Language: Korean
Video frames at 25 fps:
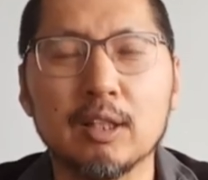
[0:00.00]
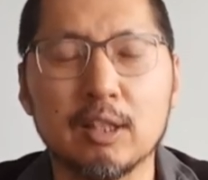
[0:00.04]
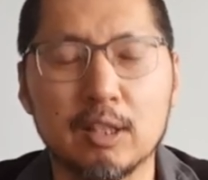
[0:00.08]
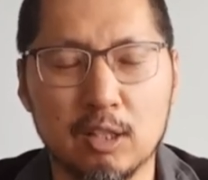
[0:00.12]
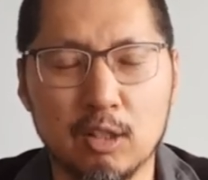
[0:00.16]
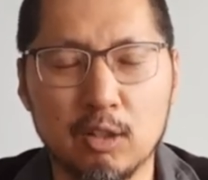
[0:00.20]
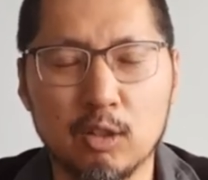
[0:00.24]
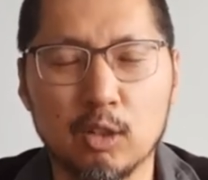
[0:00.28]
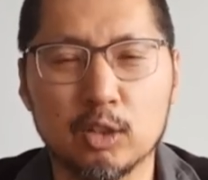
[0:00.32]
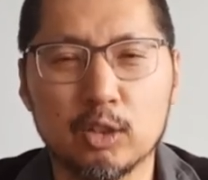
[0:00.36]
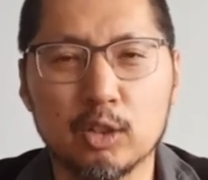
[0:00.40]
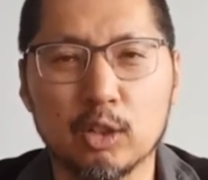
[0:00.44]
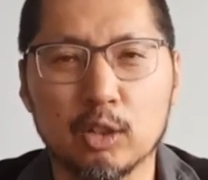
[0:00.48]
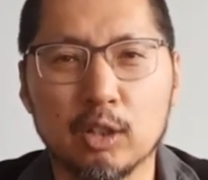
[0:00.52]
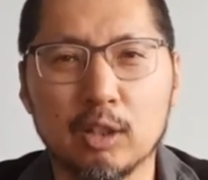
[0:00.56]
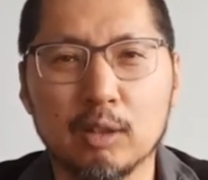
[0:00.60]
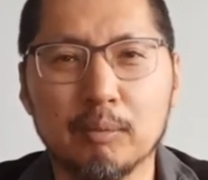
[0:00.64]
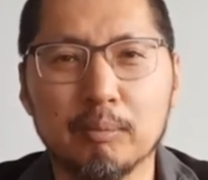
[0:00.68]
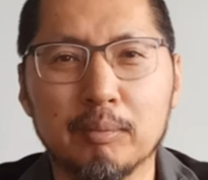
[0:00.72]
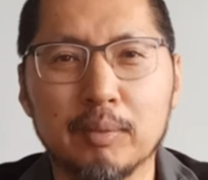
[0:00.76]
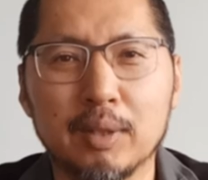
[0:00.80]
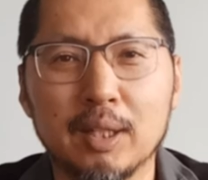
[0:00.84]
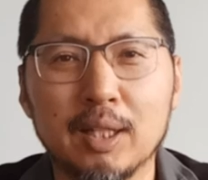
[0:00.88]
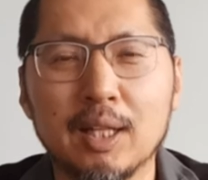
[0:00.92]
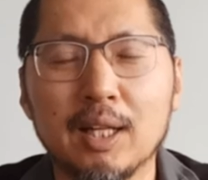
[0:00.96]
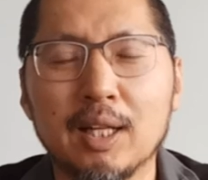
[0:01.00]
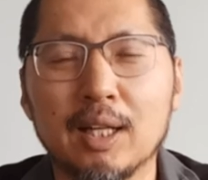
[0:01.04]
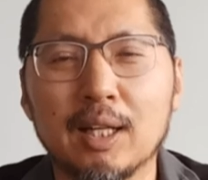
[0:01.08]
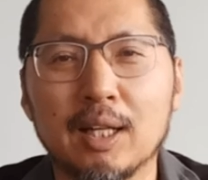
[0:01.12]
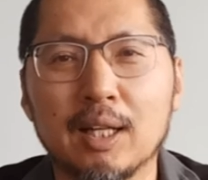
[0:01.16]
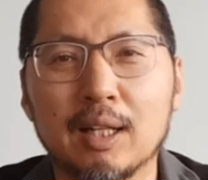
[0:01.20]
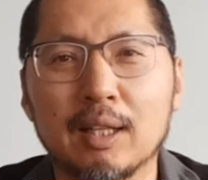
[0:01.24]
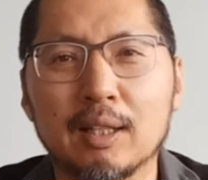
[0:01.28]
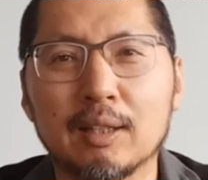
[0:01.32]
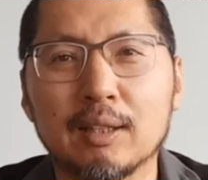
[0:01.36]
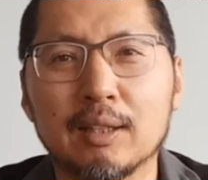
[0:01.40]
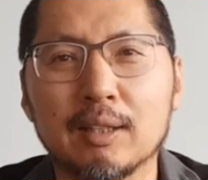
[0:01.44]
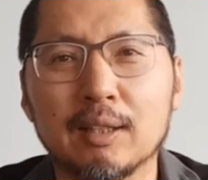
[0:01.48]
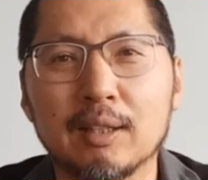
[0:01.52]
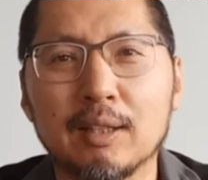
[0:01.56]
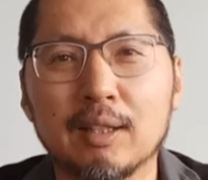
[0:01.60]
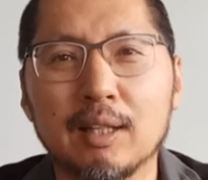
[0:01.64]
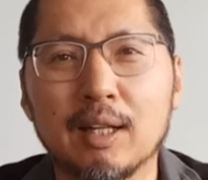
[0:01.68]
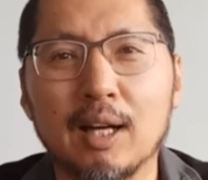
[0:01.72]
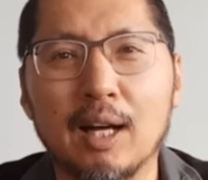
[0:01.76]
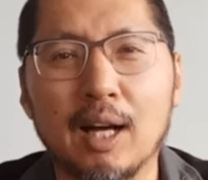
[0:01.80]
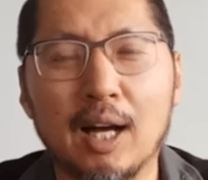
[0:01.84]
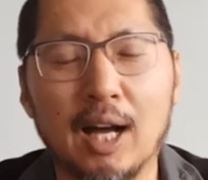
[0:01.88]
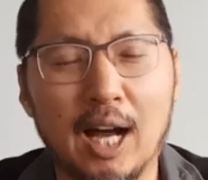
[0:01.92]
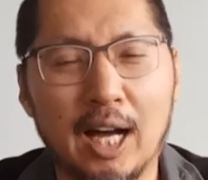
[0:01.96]
그런 것처럼
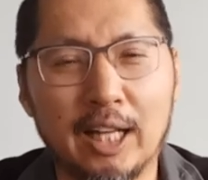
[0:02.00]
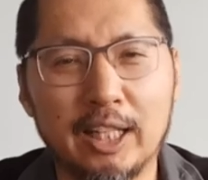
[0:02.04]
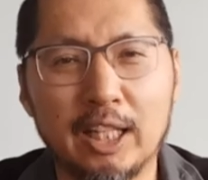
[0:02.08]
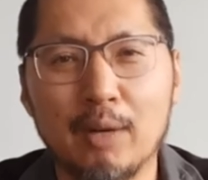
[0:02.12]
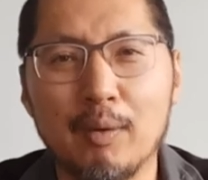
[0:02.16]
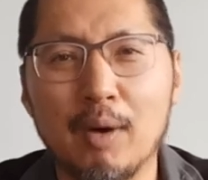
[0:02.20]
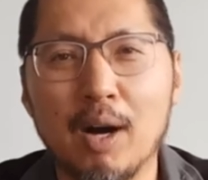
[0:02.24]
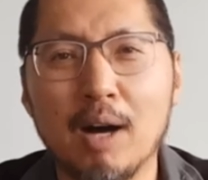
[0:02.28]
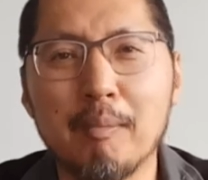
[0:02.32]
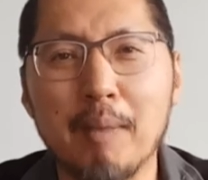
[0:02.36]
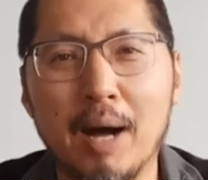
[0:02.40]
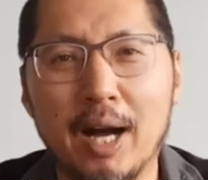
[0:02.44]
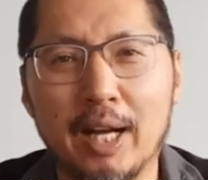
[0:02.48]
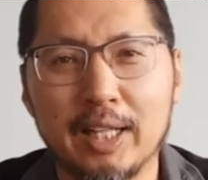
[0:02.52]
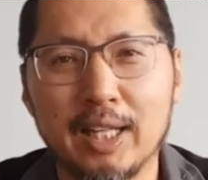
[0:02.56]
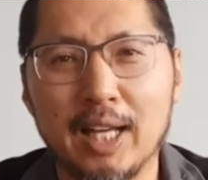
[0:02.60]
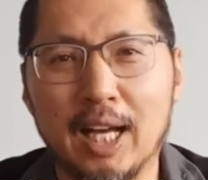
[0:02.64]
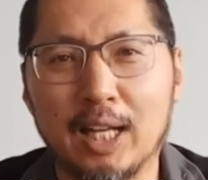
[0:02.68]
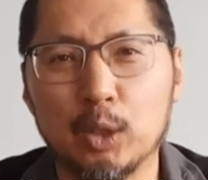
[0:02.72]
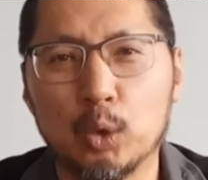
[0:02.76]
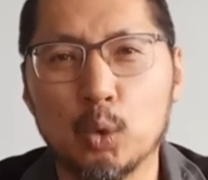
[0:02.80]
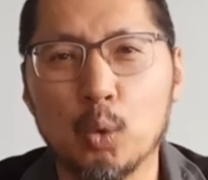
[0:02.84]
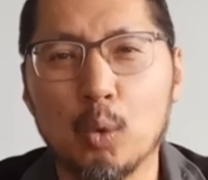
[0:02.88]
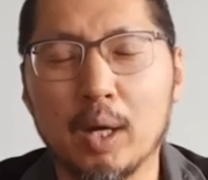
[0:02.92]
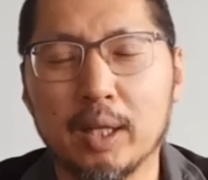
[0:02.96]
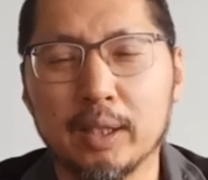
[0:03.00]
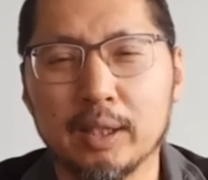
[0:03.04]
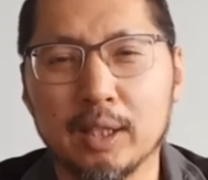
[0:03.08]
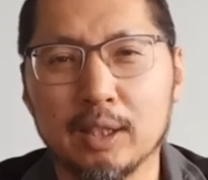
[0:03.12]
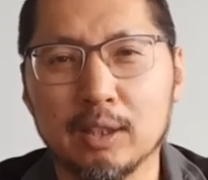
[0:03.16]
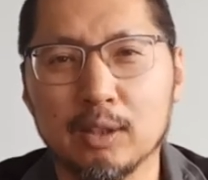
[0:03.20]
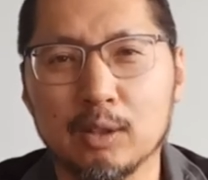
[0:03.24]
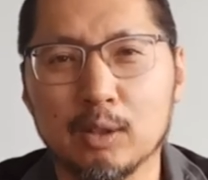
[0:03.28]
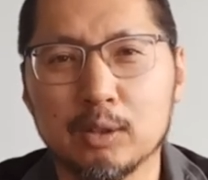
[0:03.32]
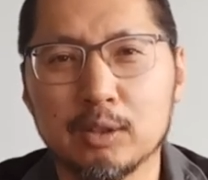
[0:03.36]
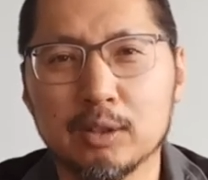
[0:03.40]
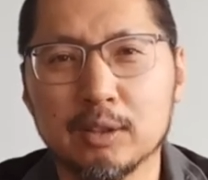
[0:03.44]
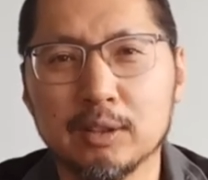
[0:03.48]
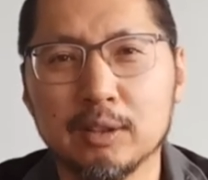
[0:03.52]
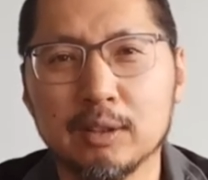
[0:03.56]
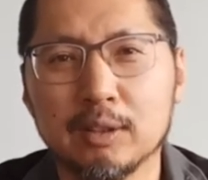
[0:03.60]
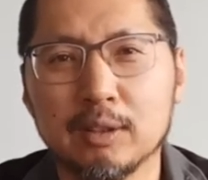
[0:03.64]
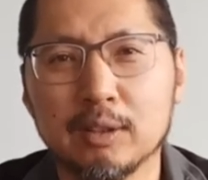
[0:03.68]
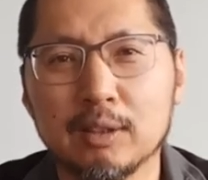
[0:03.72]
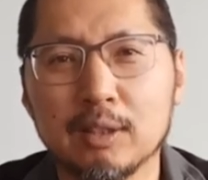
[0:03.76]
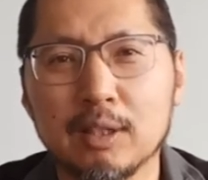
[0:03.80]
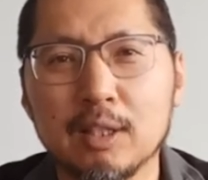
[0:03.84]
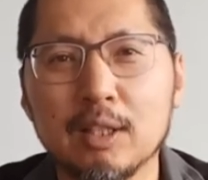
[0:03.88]
아내와 말이 안 통한다는 것은